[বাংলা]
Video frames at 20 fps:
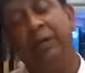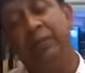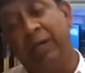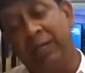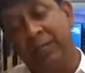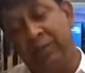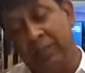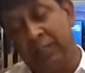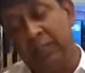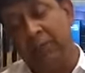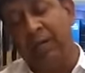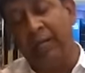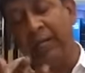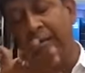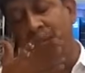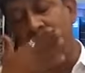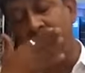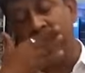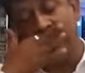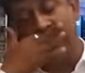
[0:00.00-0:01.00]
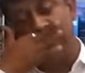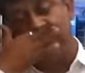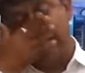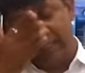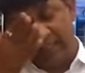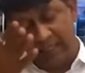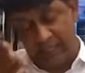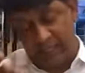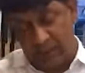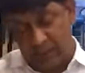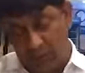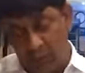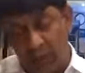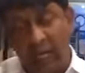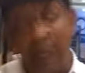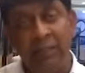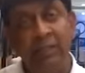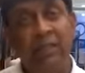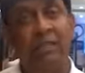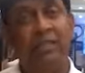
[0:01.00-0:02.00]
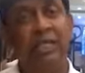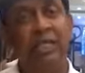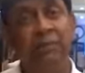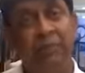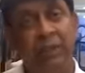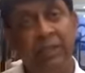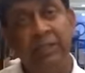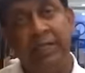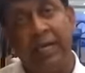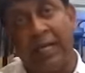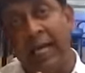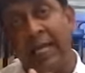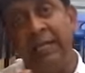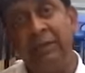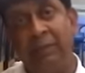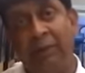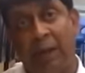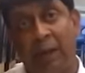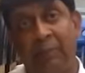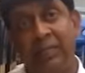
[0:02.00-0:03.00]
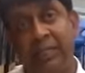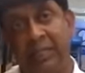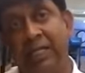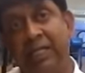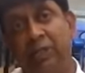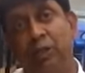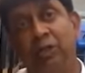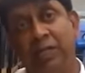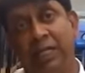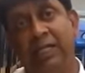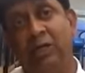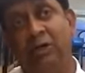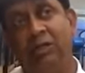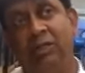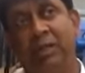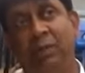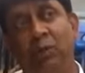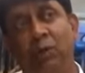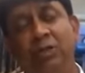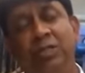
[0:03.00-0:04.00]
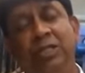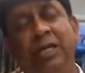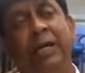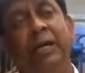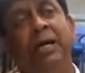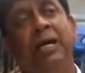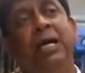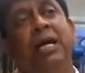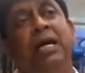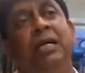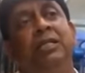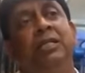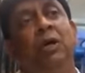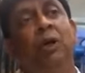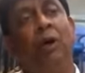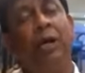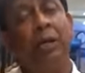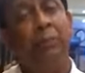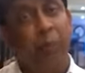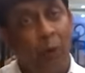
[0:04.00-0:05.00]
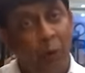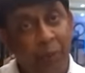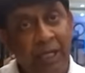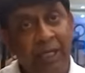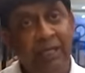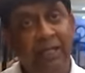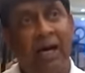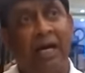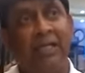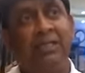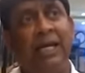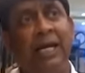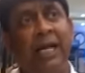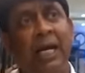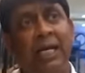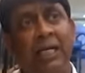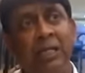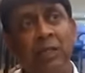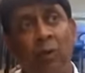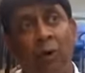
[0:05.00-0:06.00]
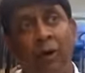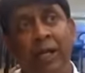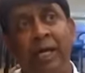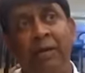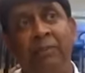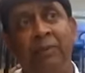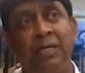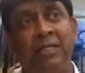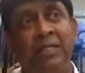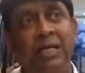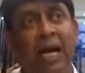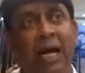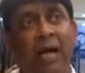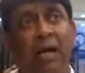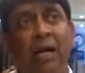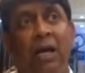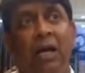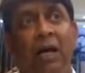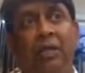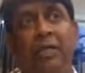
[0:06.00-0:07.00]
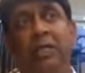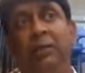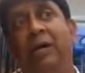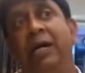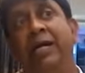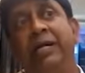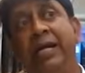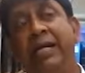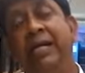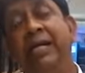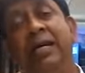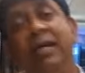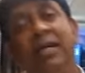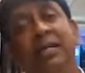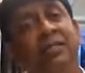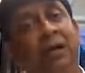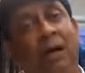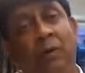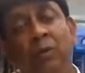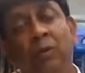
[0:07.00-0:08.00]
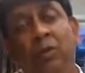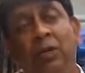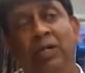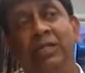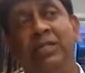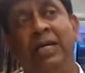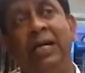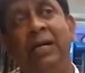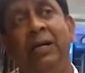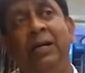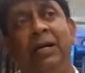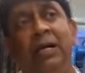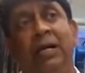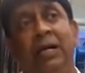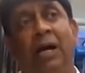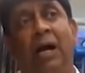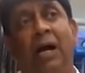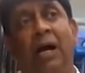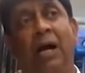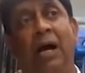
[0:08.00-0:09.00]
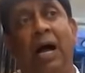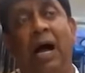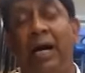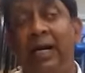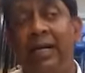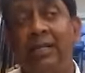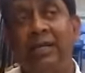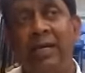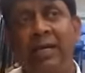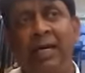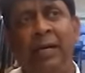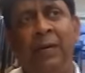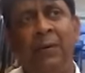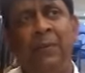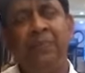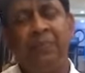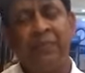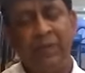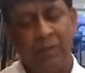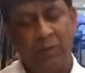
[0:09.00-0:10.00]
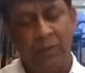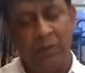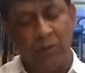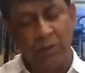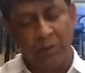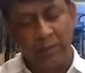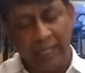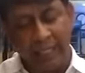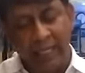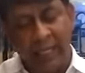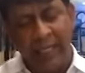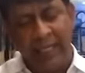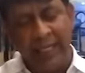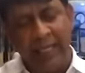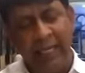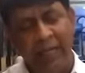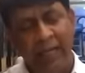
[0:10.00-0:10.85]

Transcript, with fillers: ইভেন কী বলে আপনার উদান্তা সিং ফিং জ্বালাই আমাদের দেশীয় ছেলেদের কথা বলছি যে অনেক কবির দাস এরা কিন্তু অনেক বেশি কী বলে টেকনিক্যালি সাউন্ড হয়েছে আগের থেকে তো সেখানে